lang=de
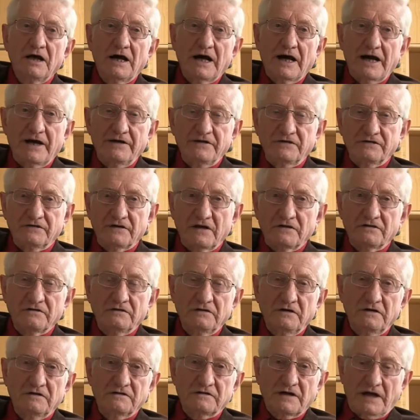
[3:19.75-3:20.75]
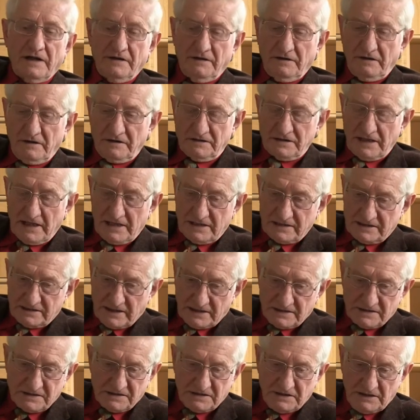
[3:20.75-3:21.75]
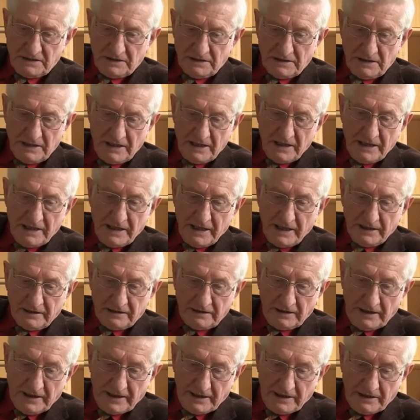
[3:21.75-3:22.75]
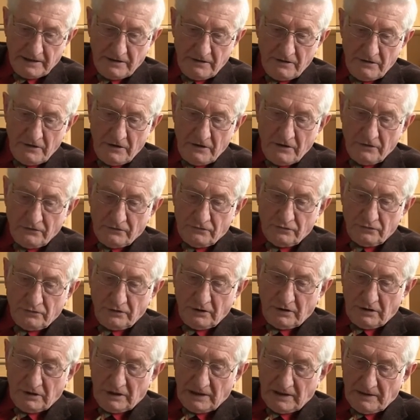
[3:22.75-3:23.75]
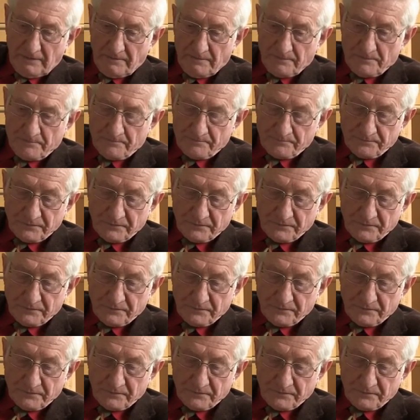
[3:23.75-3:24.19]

heißt das nichts anderes, als dass die Erträge zurückgehen.